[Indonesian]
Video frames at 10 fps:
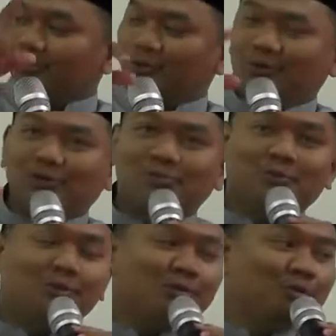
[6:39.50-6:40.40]
72
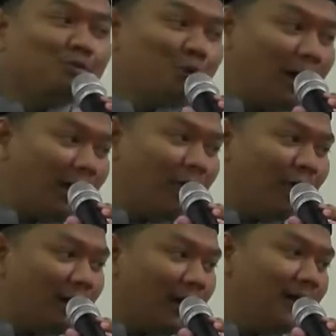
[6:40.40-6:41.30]

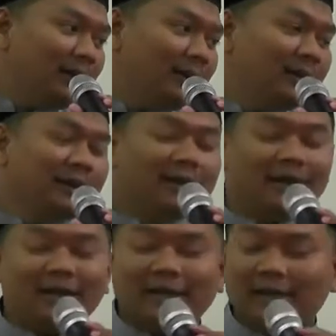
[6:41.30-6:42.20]
orang
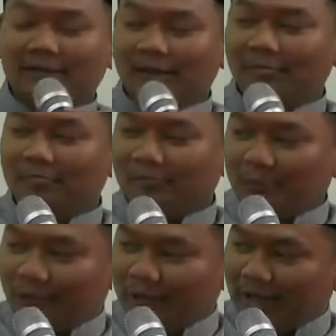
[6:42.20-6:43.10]
Eh, Yasrib
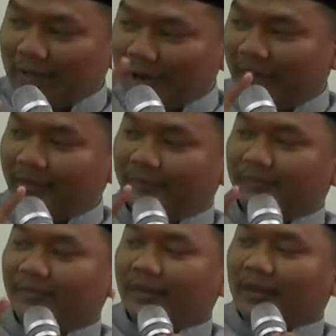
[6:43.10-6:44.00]
udah iman
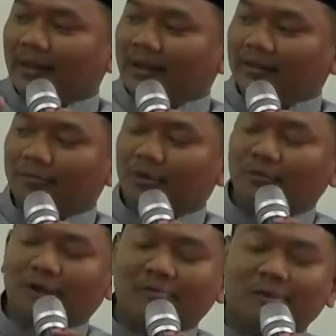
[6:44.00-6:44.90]
karena
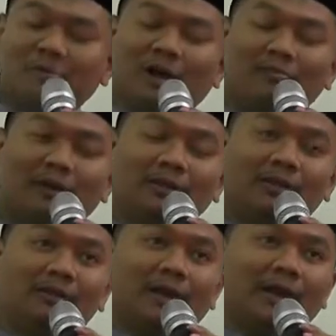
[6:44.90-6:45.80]
sebelum Nabi Muhammad
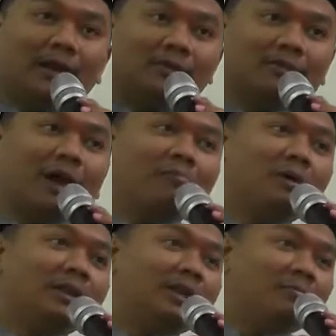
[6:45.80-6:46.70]
hijrah ada
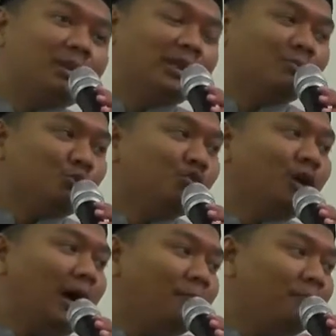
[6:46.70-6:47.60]
sahabat namanya
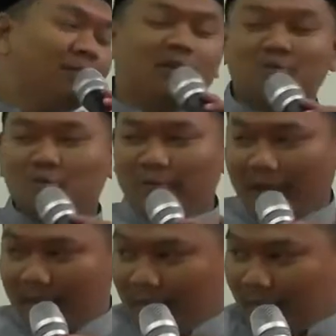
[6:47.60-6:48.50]
Mus'ab bin
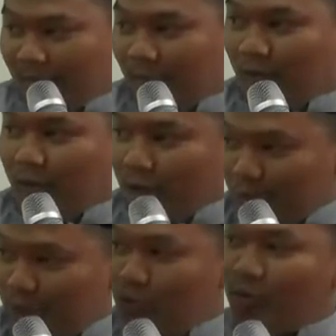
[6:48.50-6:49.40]
Umar
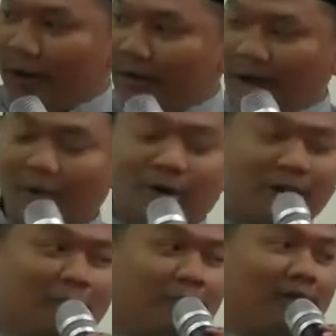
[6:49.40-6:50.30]
yang duluan dakwah
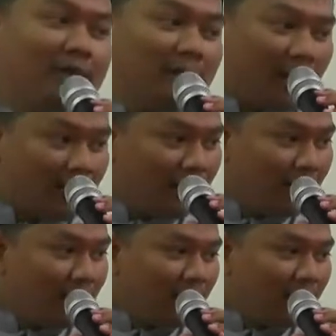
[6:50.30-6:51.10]
ke Madinah.